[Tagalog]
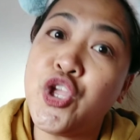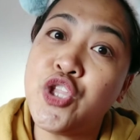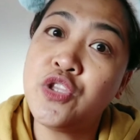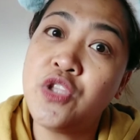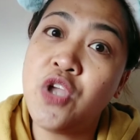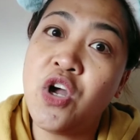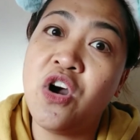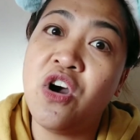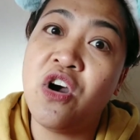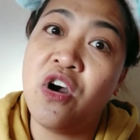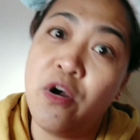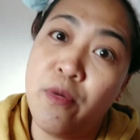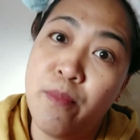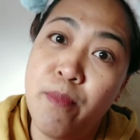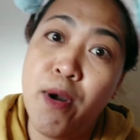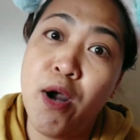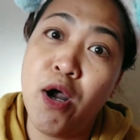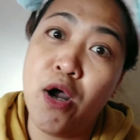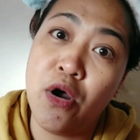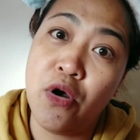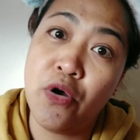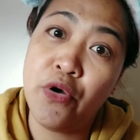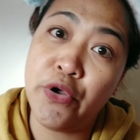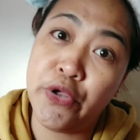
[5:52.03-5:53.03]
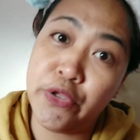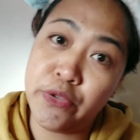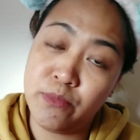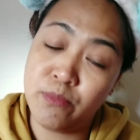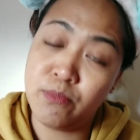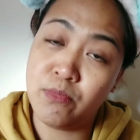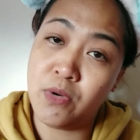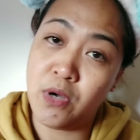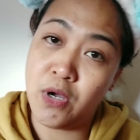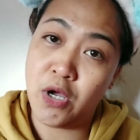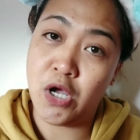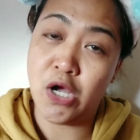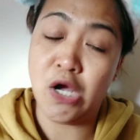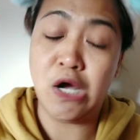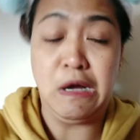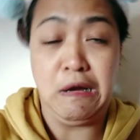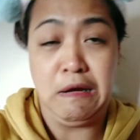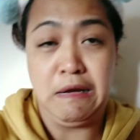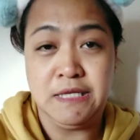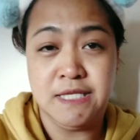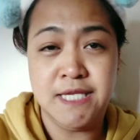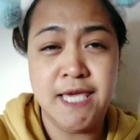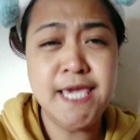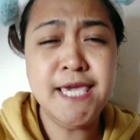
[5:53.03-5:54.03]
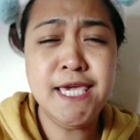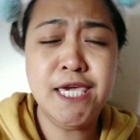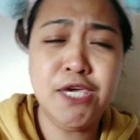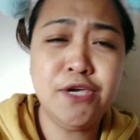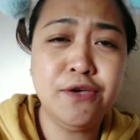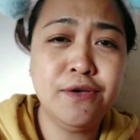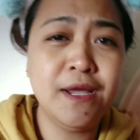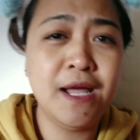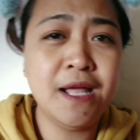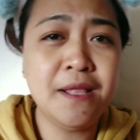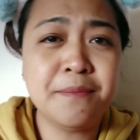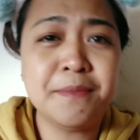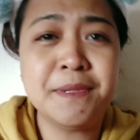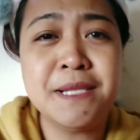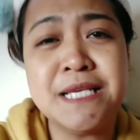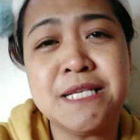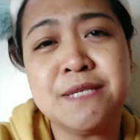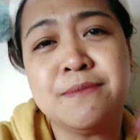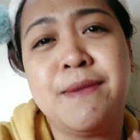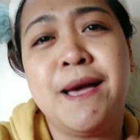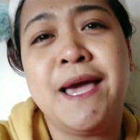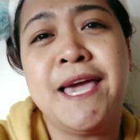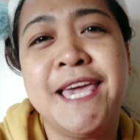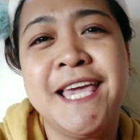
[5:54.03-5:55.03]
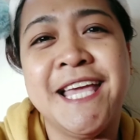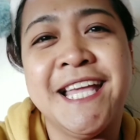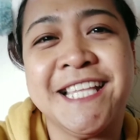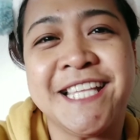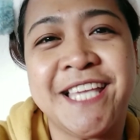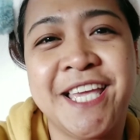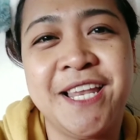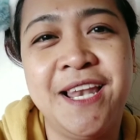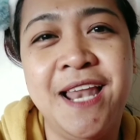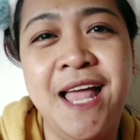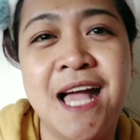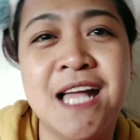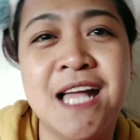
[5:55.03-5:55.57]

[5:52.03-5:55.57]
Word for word: Oh, bakit ba? Uh, thank you. God bless. Bye. Ingat kay lahat.